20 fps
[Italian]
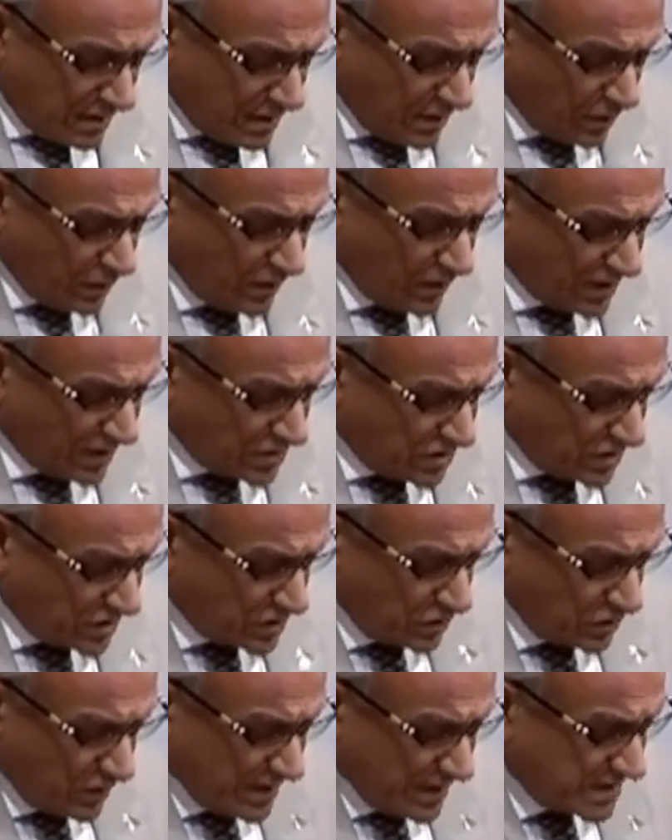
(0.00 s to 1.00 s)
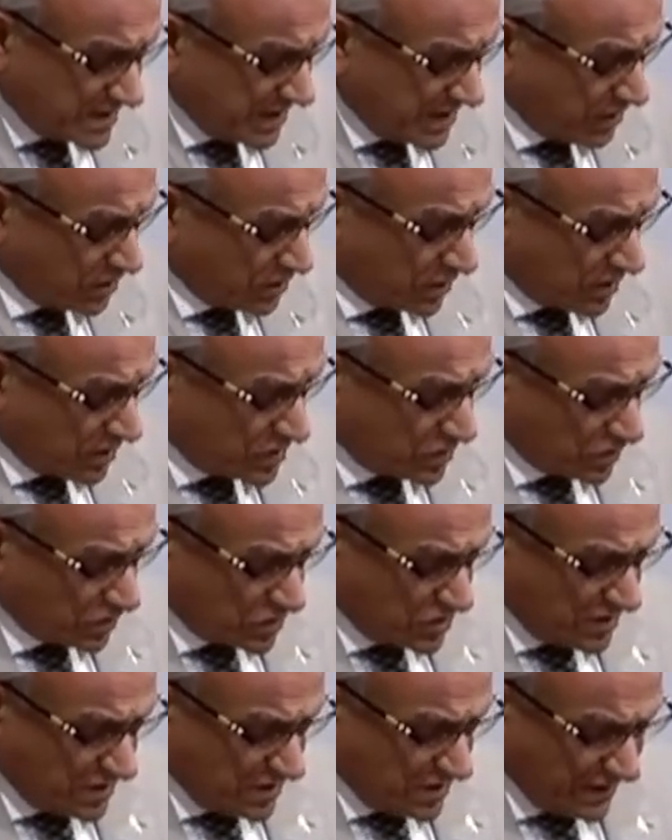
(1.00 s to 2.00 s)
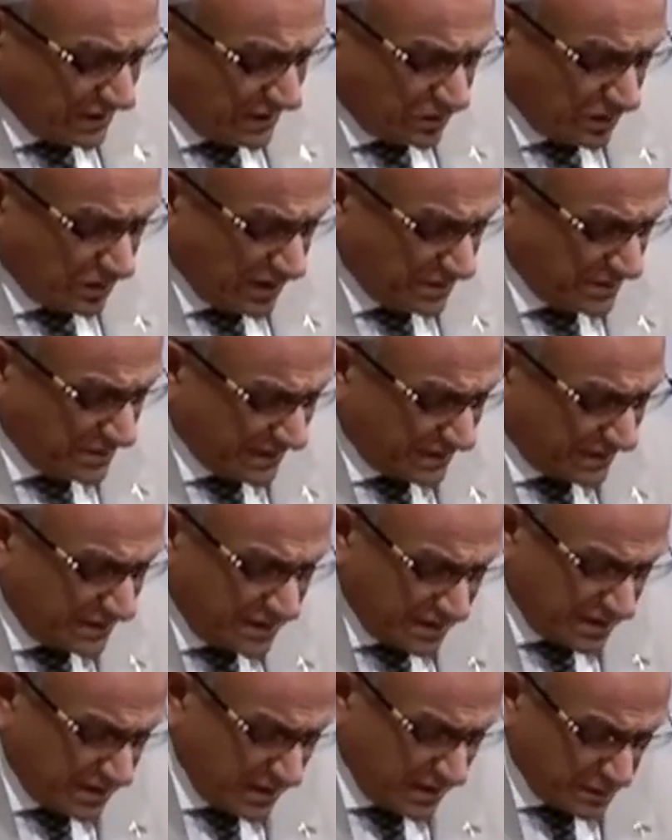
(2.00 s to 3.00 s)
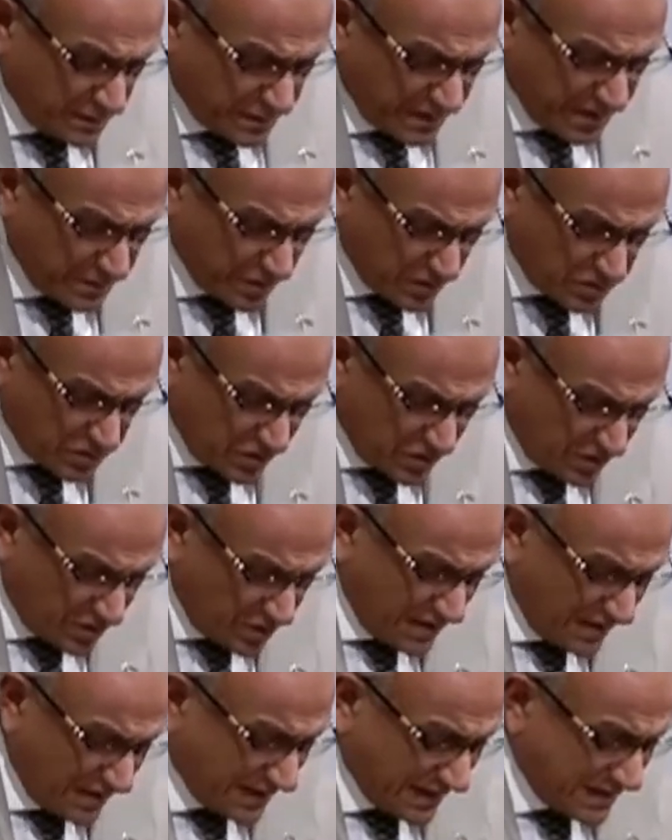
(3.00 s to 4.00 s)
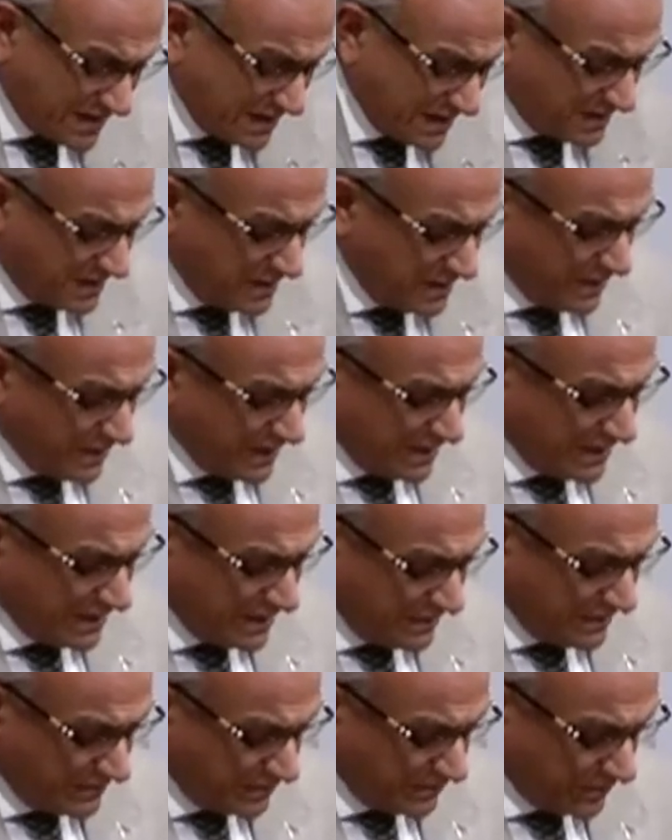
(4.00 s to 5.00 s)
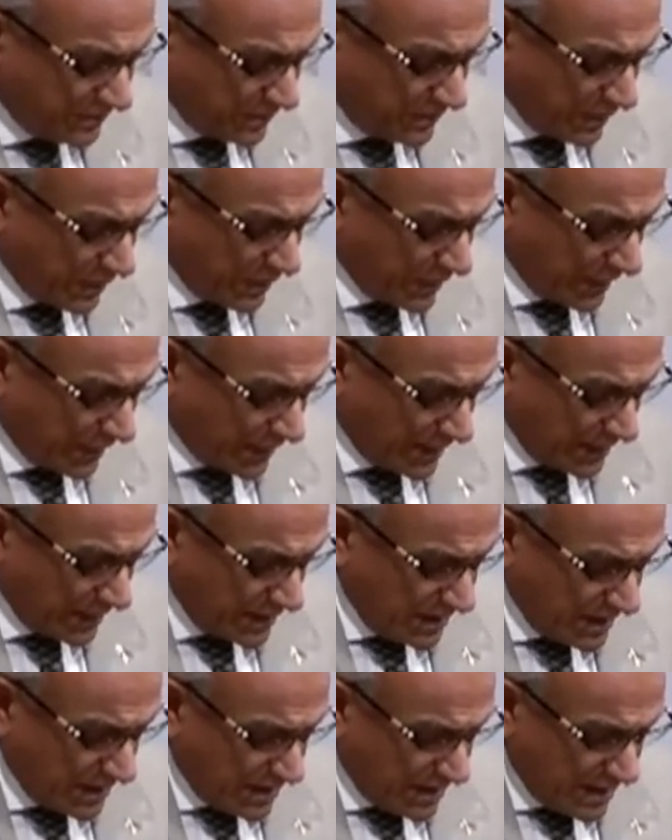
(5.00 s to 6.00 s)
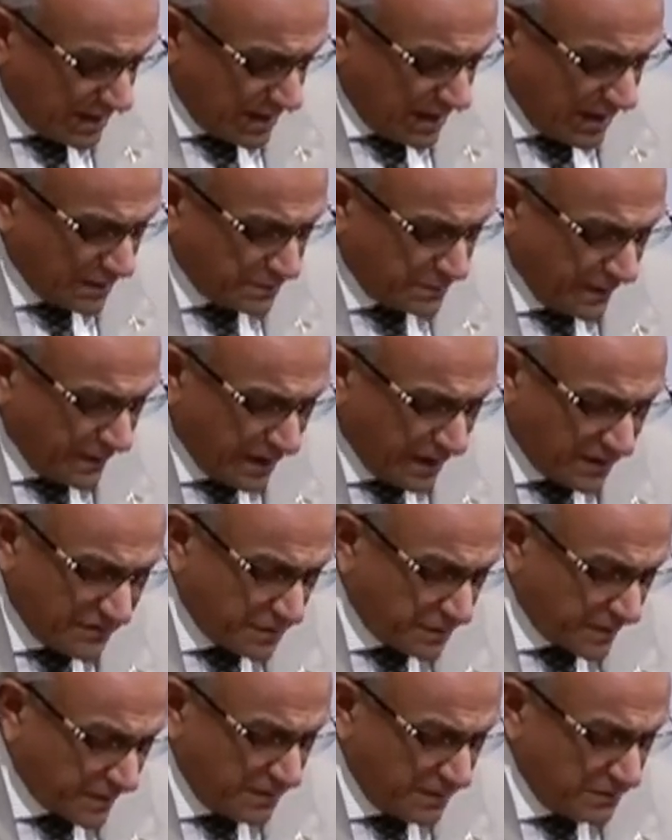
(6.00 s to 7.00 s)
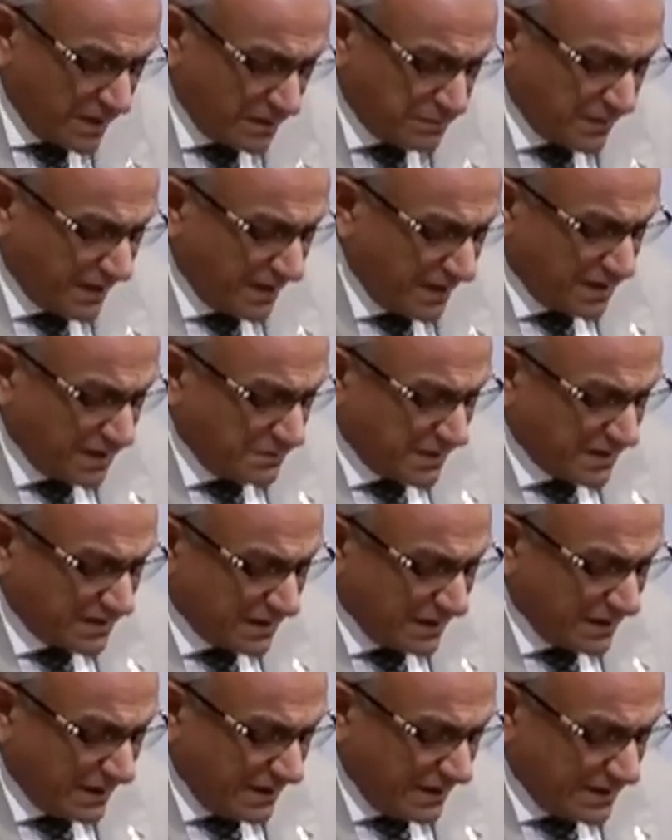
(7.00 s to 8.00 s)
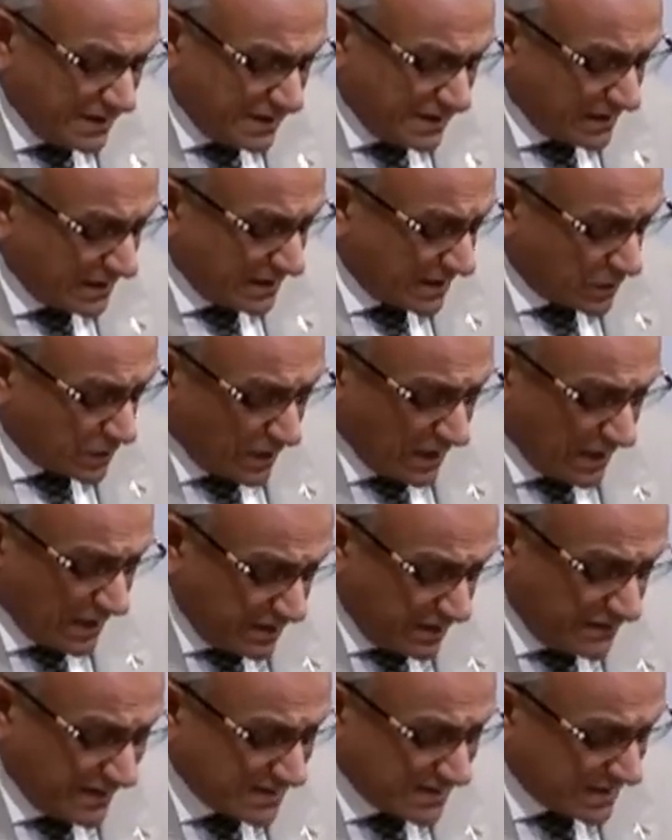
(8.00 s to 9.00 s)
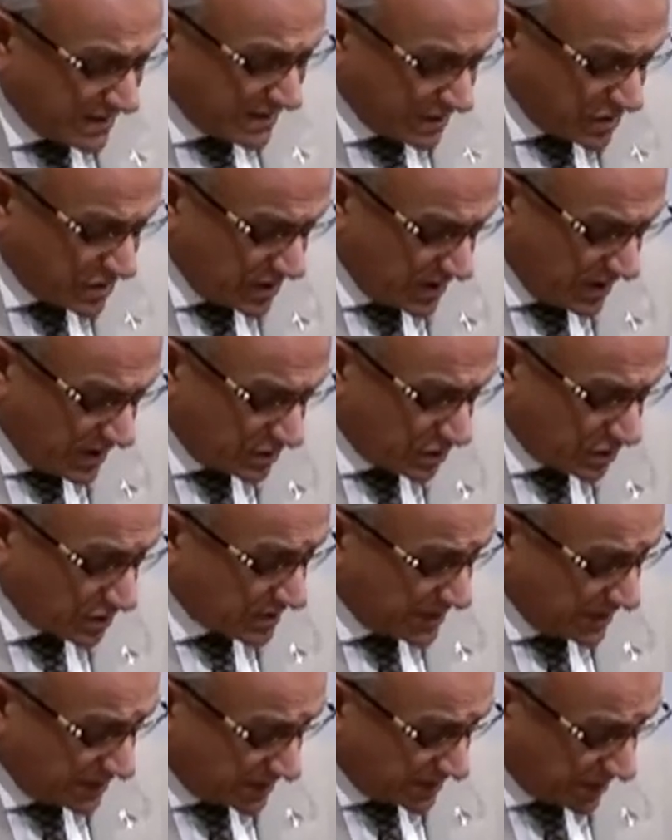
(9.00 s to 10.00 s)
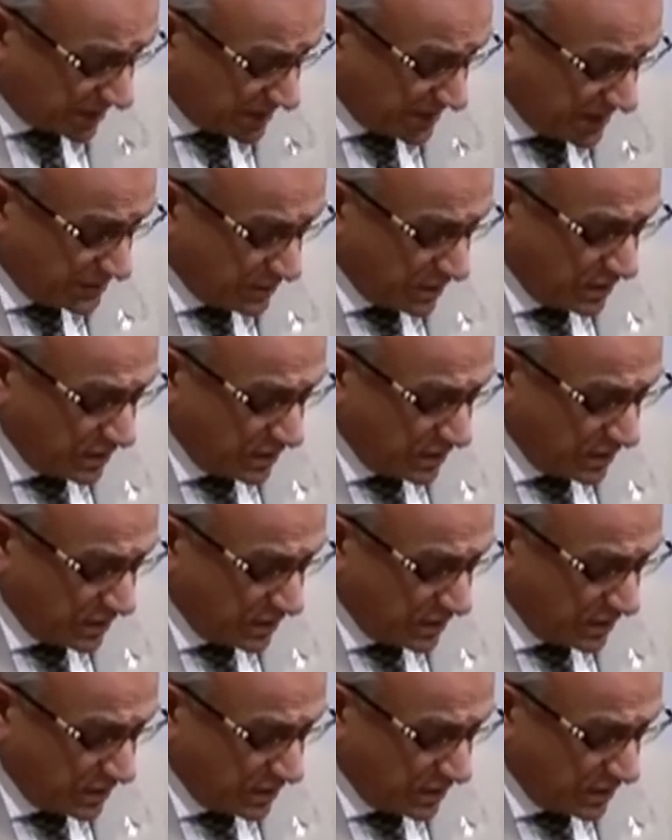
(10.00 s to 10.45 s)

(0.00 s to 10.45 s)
Gesù, essendo risuscitato la mattina del primo giorno della settimana, apparve prima a Maria Maddalena, dalla quale aveva scacciato sette demoni,